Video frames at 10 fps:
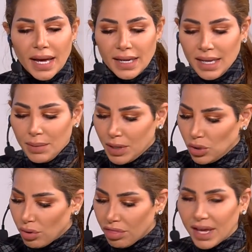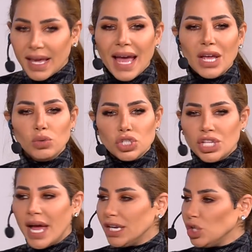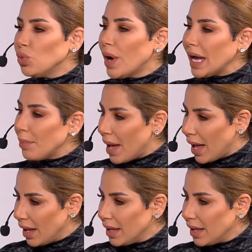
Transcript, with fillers: عليه بانه الذكاء الوجداني هو غباء